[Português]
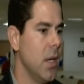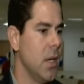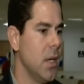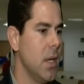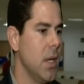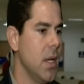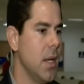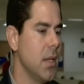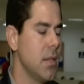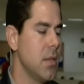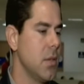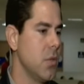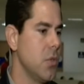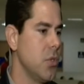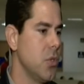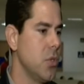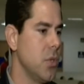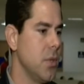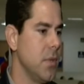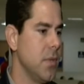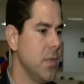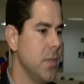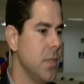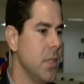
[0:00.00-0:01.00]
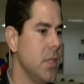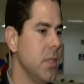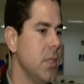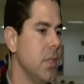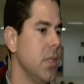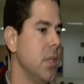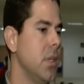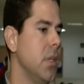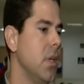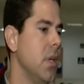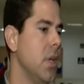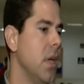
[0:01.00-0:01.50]
Que é essa conjuntivite
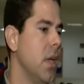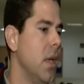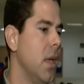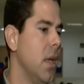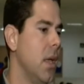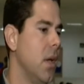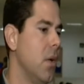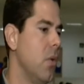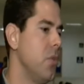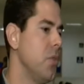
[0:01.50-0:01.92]
é,